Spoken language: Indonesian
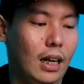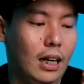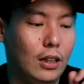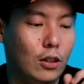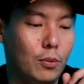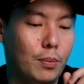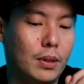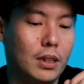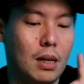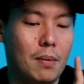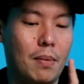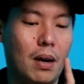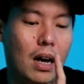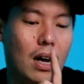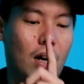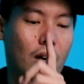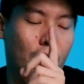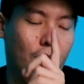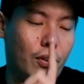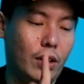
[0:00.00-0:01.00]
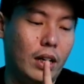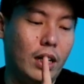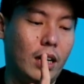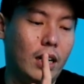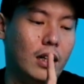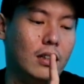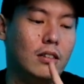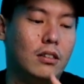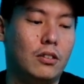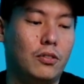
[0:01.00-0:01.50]
Nah, itu pertama
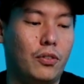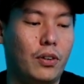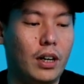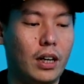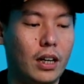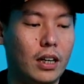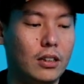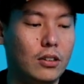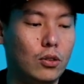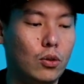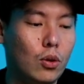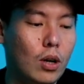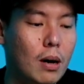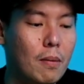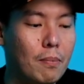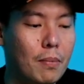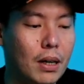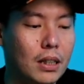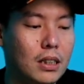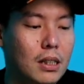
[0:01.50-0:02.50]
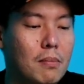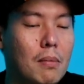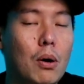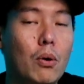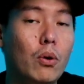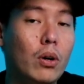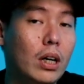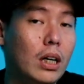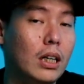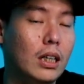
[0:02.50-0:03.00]
fragrance. Fragrance itu gampangnya
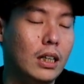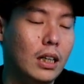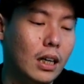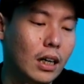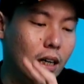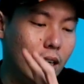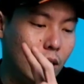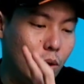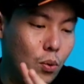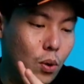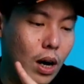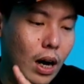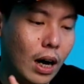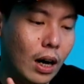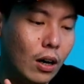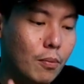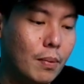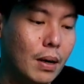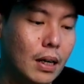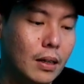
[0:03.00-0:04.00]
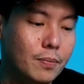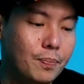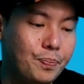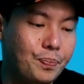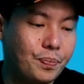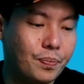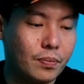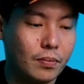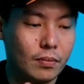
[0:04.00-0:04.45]
bau kering. Yang kedua aroma.